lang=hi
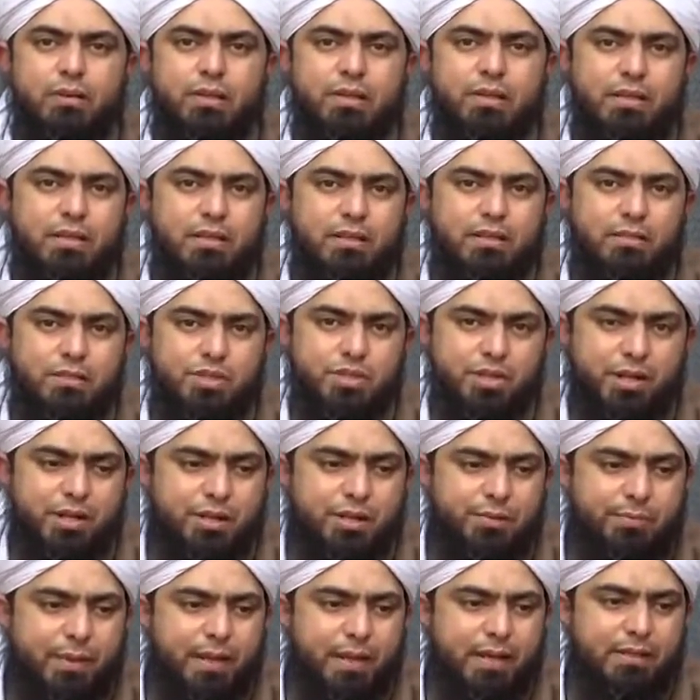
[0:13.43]
वाली
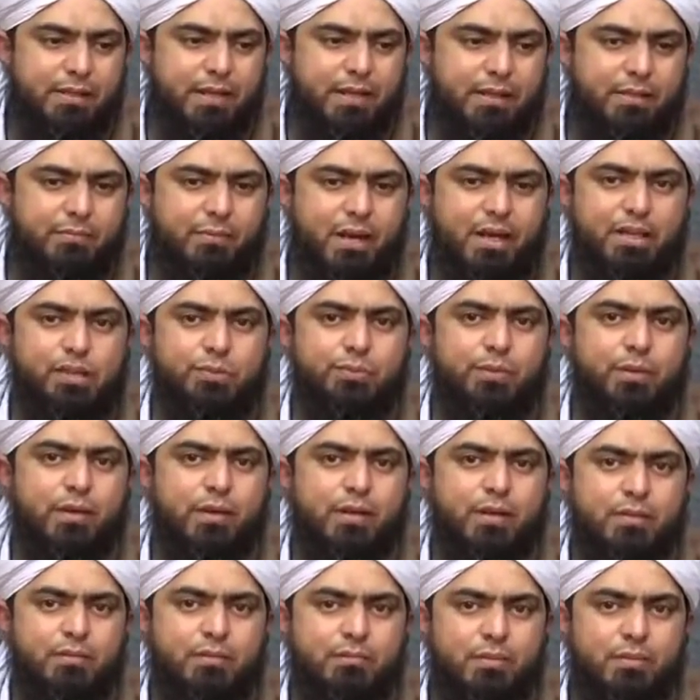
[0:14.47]
शर्ट पहन के नमाज पढ़े